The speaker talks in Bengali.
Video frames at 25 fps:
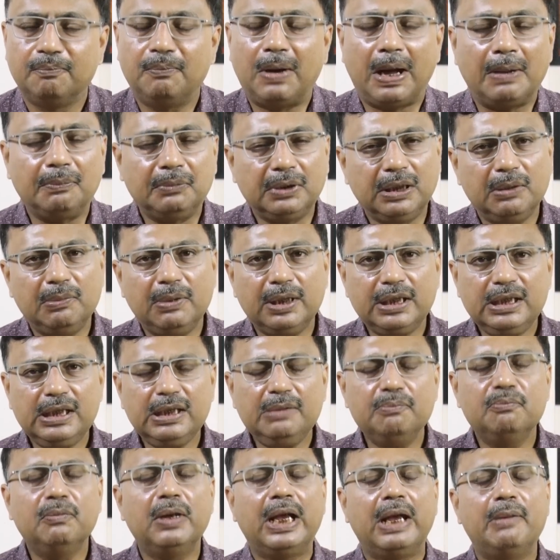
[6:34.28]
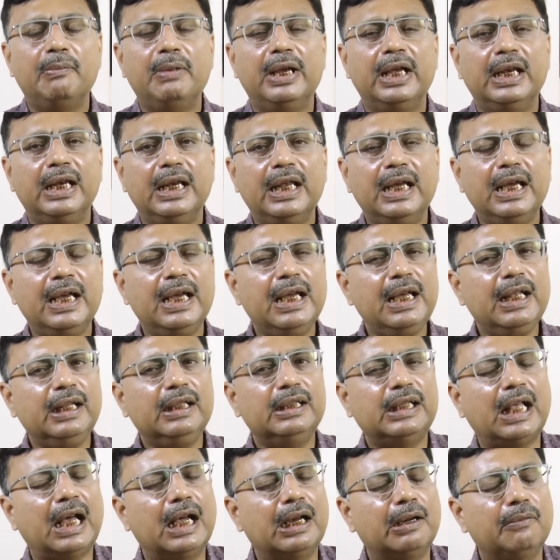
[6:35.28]
ভাবতে পারছেন এমএলএ
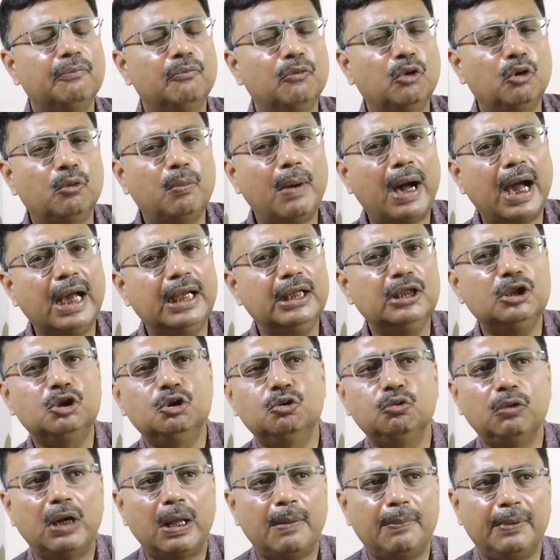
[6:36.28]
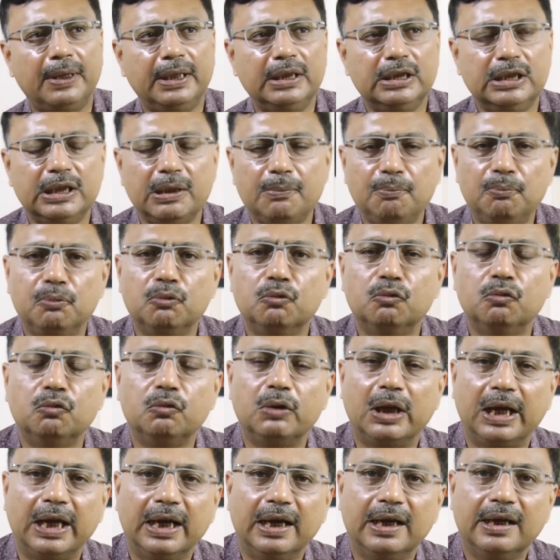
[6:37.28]
তার মোবাইল ছুঁড়ে ফেলছে
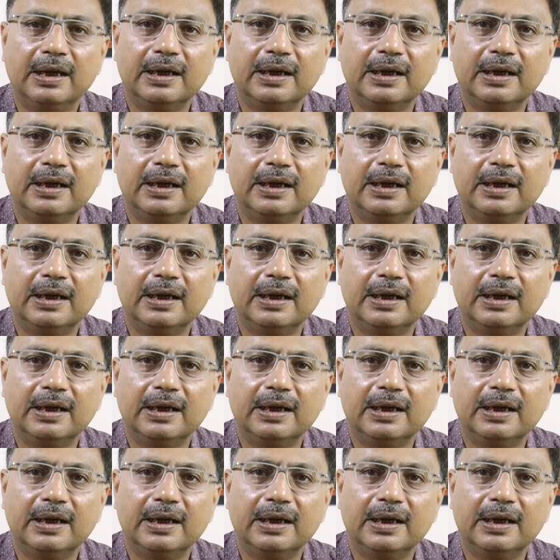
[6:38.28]
পুকুরে